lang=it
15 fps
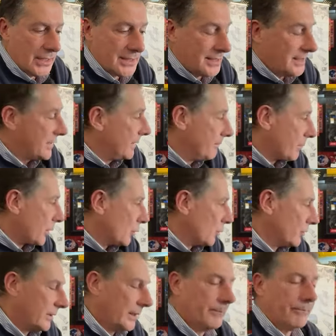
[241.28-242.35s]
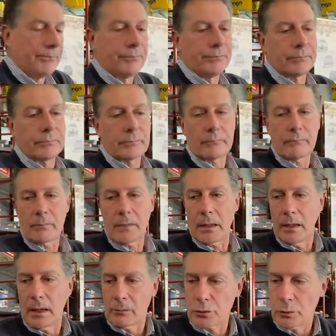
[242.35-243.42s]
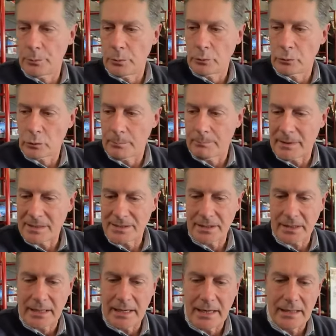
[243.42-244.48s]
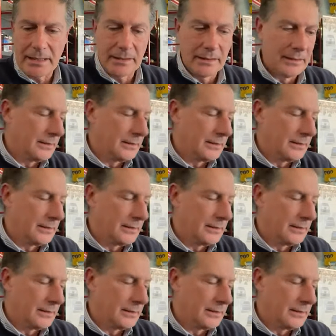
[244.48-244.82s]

la stessa impronta. A questo punto passerei,